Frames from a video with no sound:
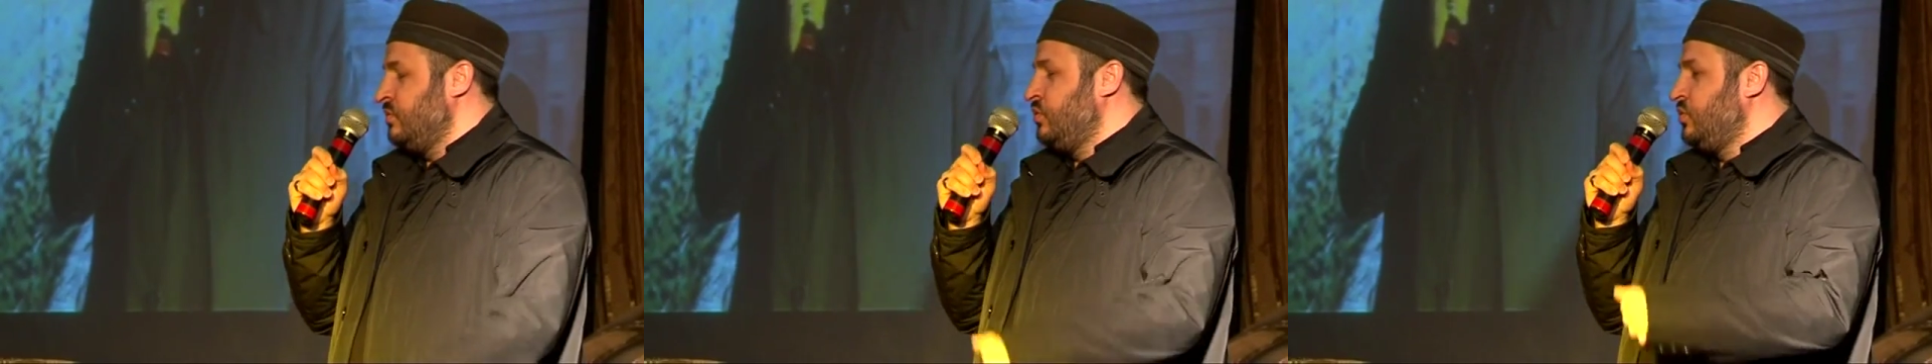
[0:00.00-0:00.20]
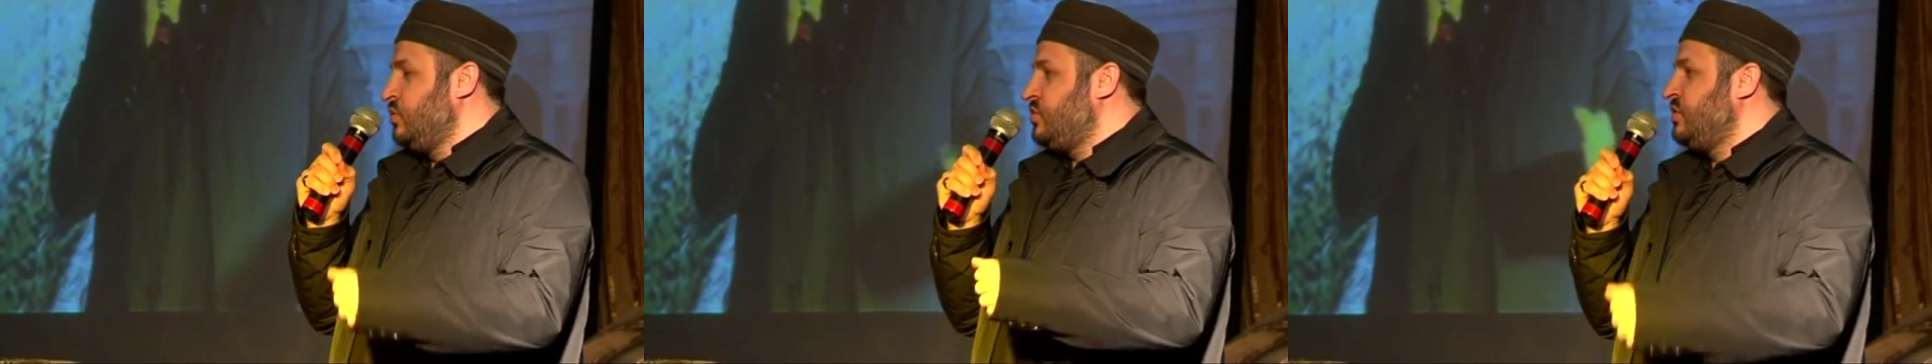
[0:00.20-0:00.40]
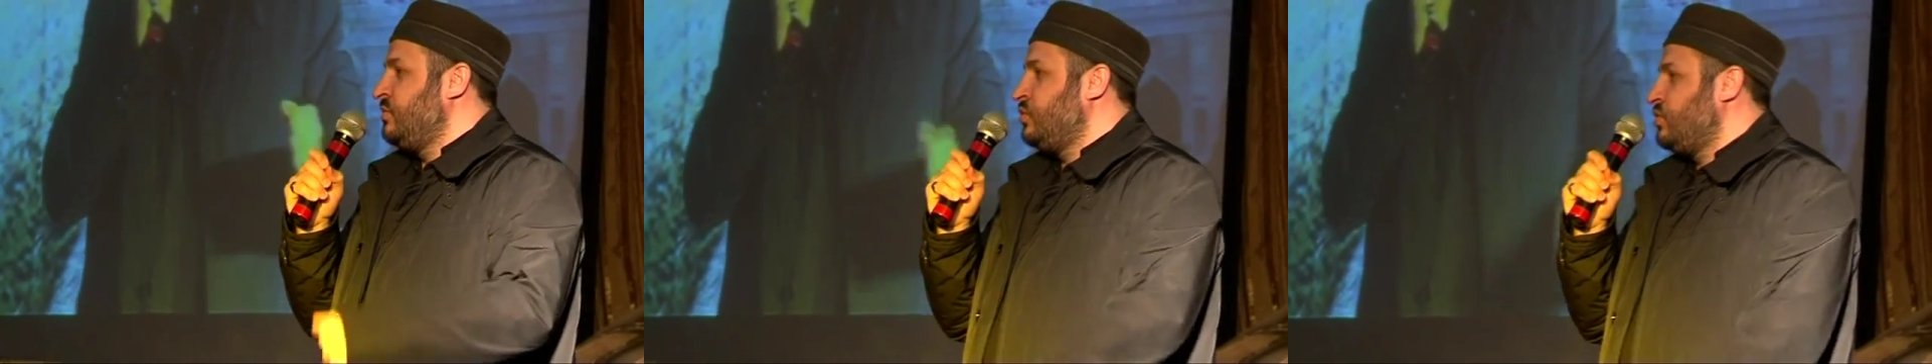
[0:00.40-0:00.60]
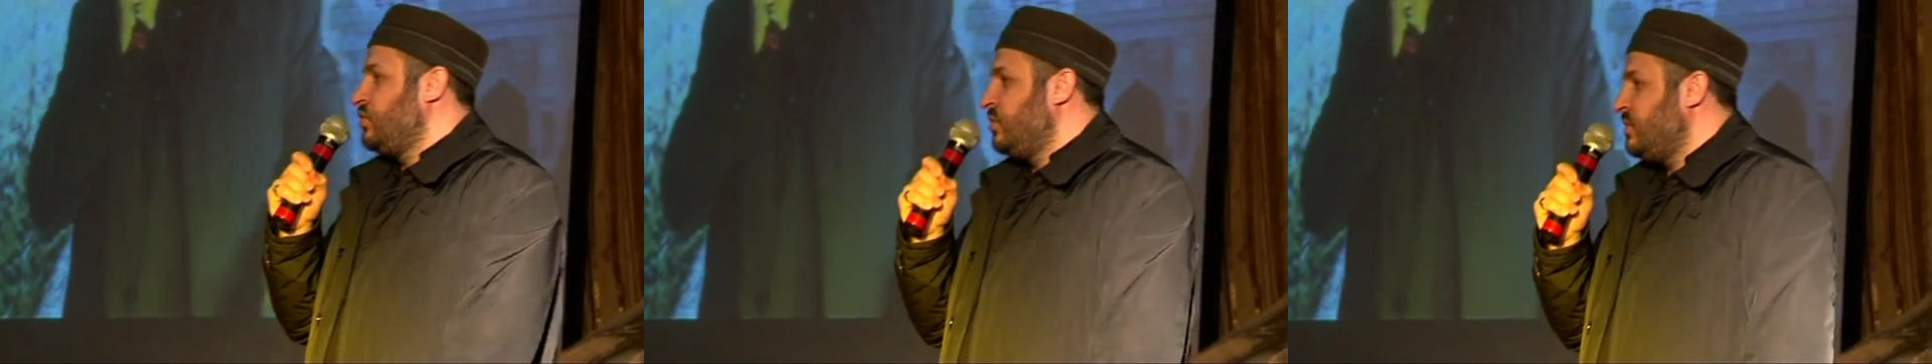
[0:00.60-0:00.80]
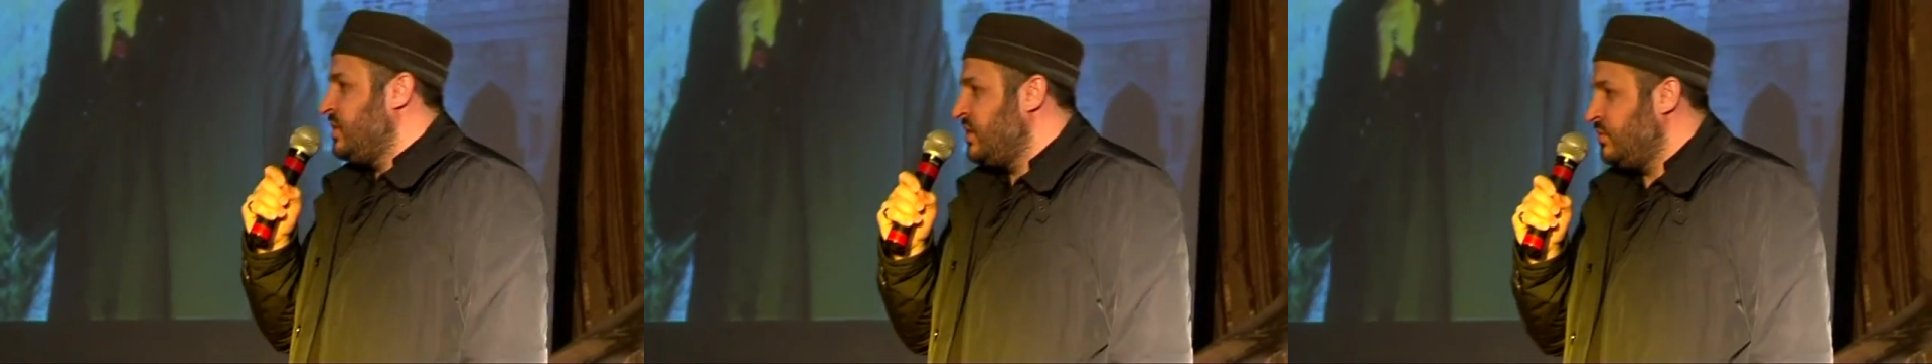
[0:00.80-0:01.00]
будучи
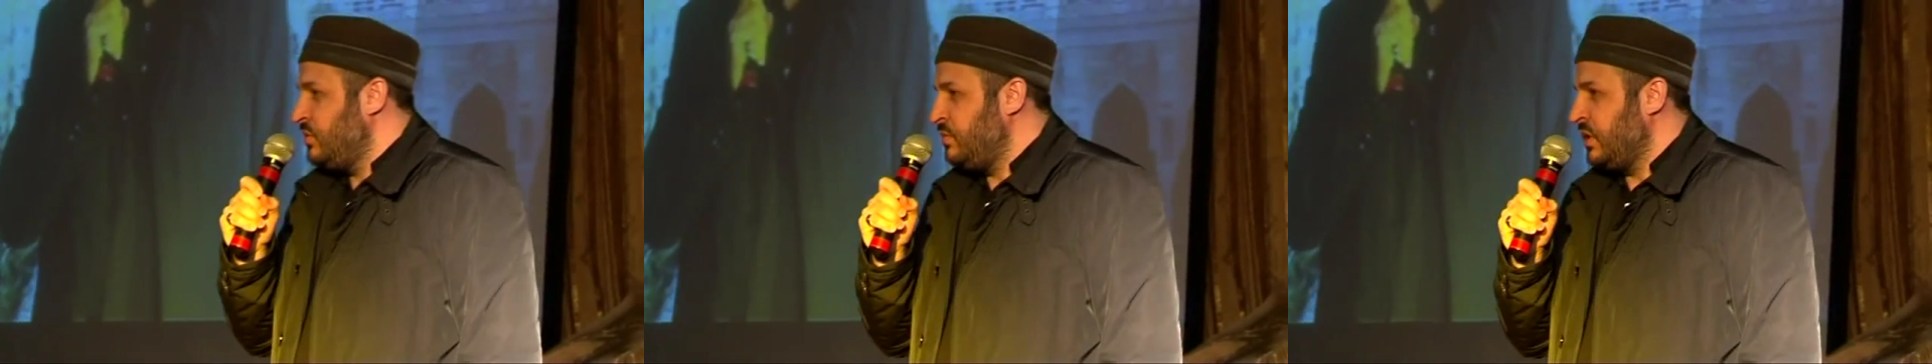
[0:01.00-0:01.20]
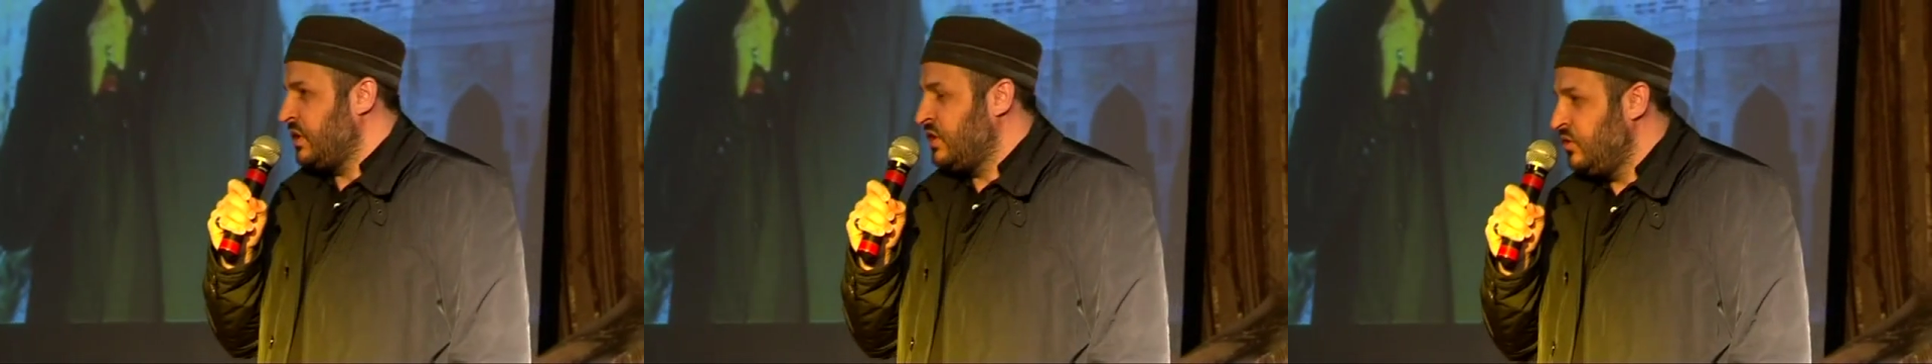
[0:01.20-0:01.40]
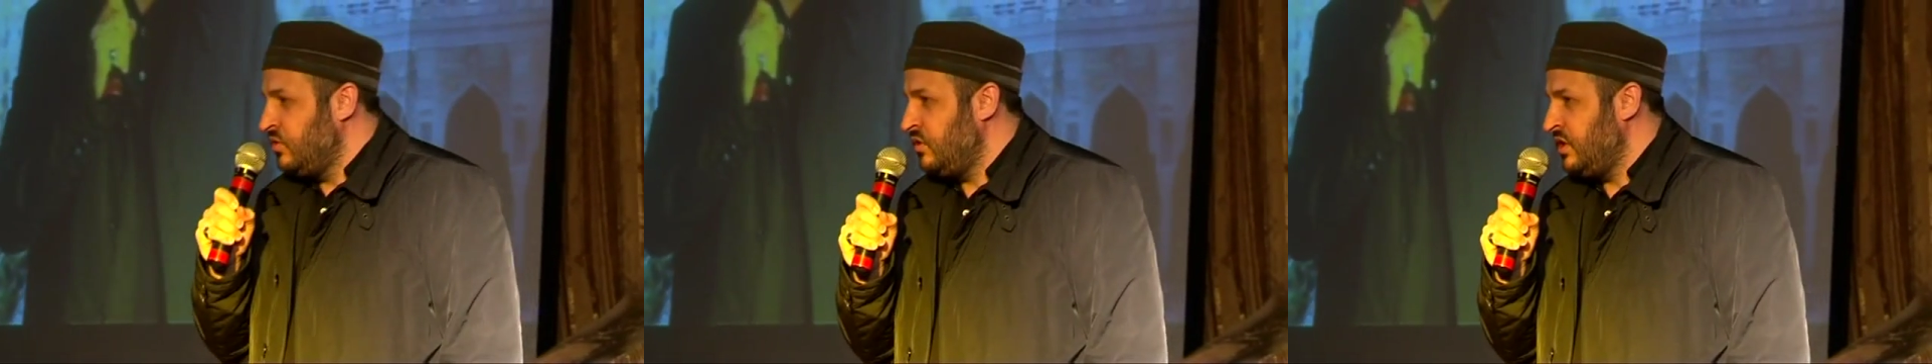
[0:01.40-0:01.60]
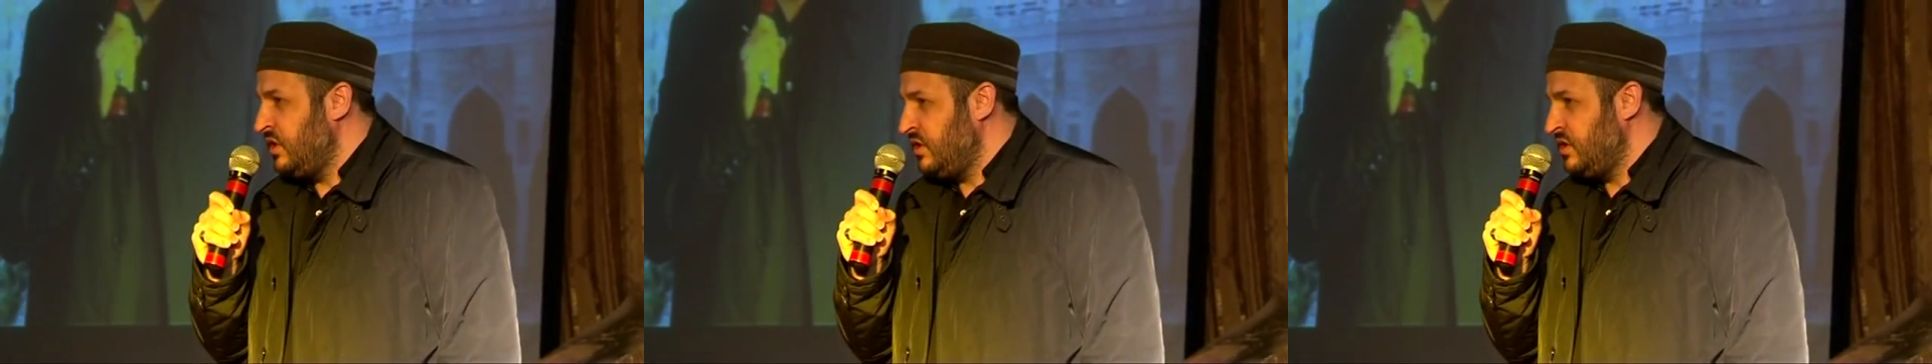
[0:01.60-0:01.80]
мусульманами, покинули